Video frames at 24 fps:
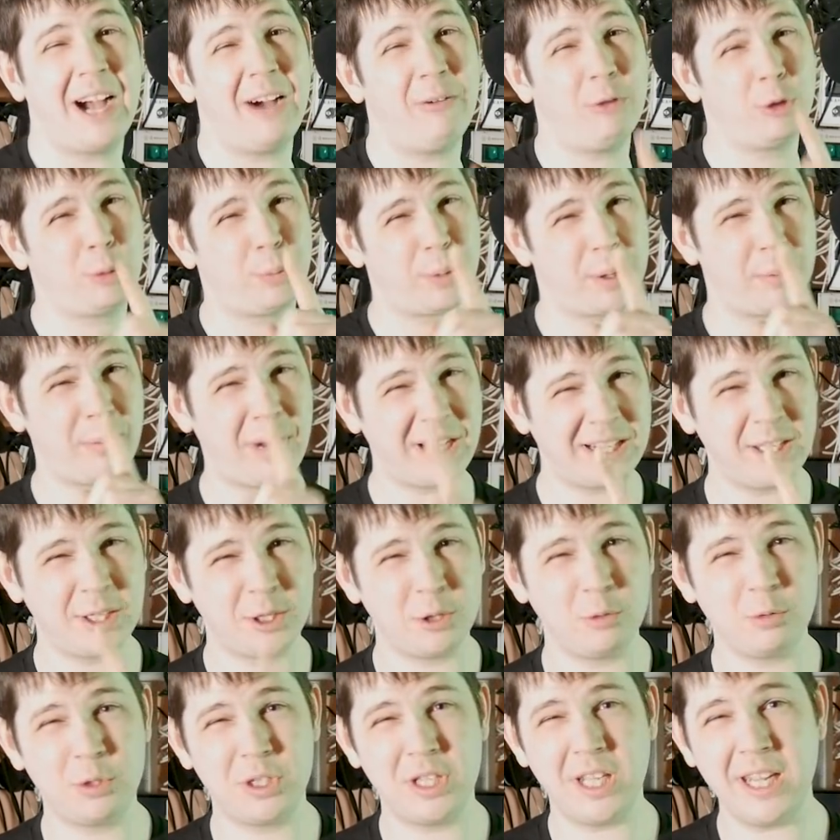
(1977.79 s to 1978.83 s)
А вот про
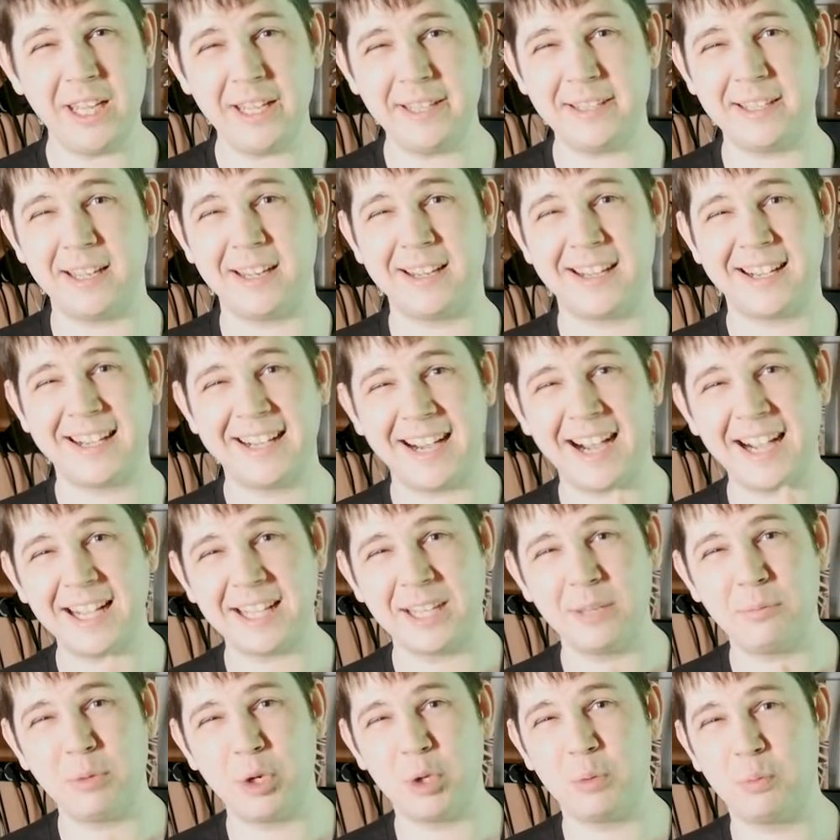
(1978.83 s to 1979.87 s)
магнитный усилитель
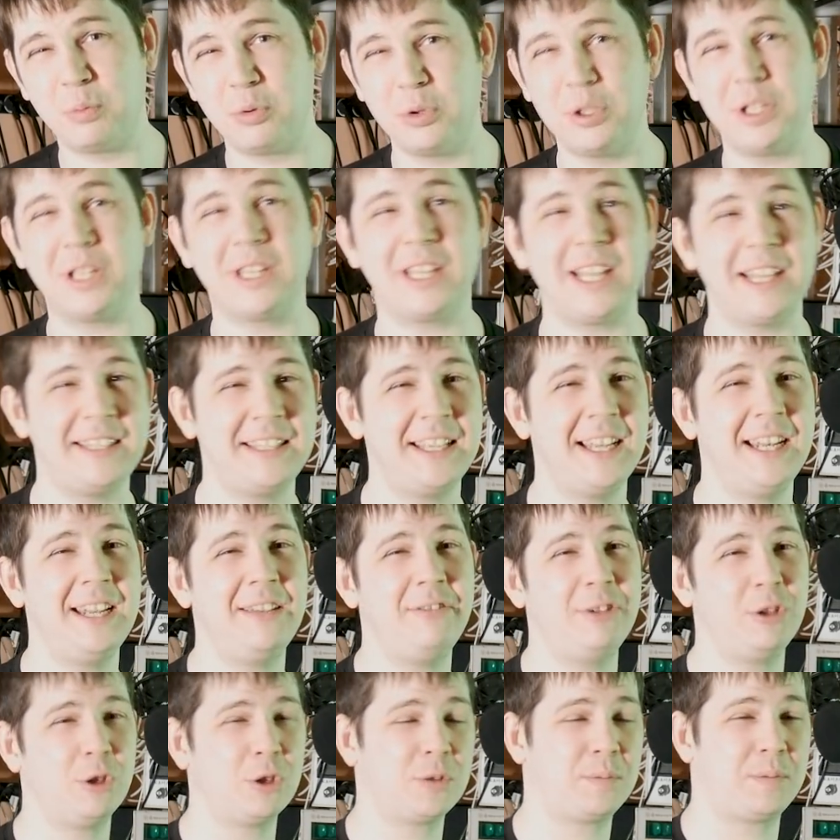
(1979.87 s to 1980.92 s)
как-нибудь будет
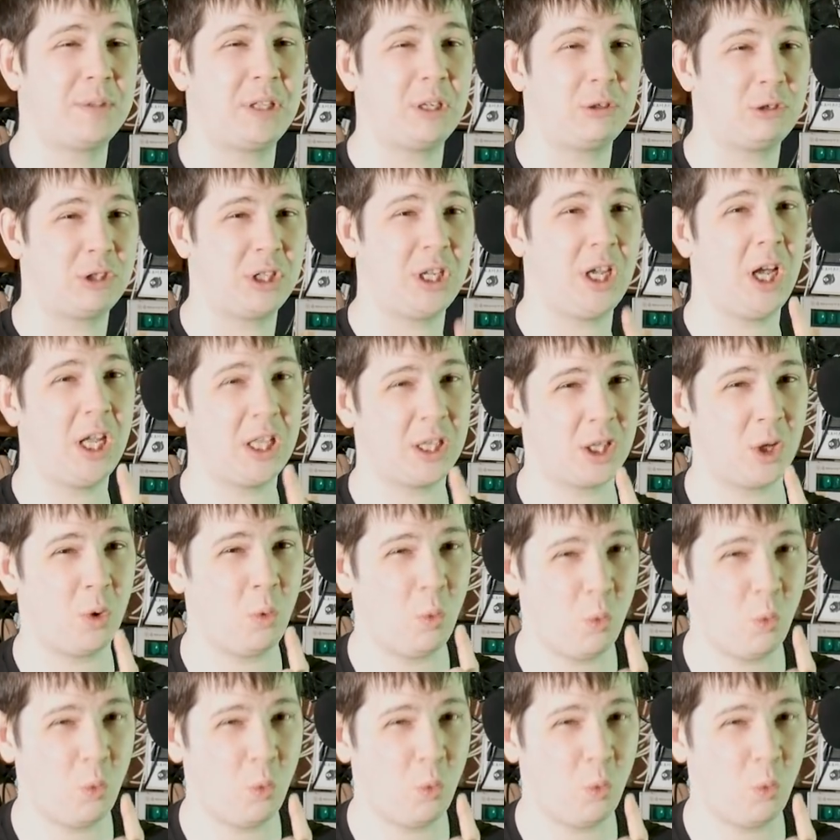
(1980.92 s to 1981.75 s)
отдельный видос, потому что это